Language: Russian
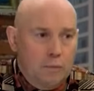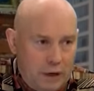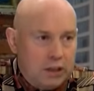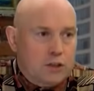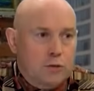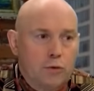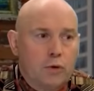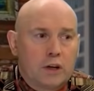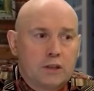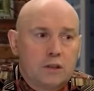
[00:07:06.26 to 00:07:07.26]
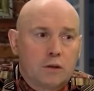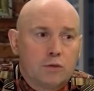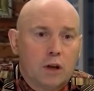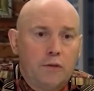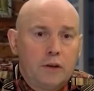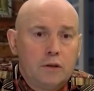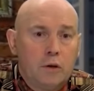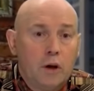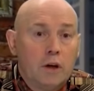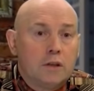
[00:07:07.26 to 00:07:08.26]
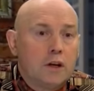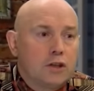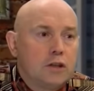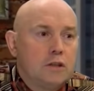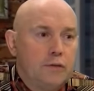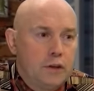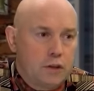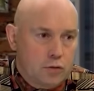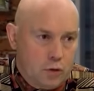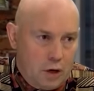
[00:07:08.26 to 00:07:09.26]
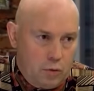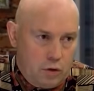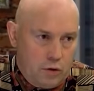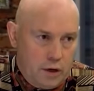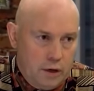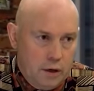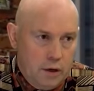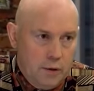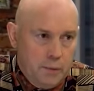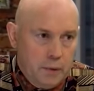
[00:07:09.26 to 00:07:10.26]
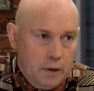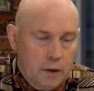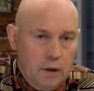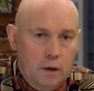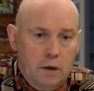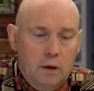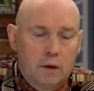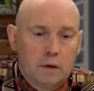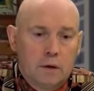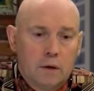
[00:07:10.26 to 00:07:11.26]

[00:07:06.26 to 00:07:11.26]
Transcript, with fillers: по нашему российскому телевидению «Три жизни Вити Сухорукова». Э,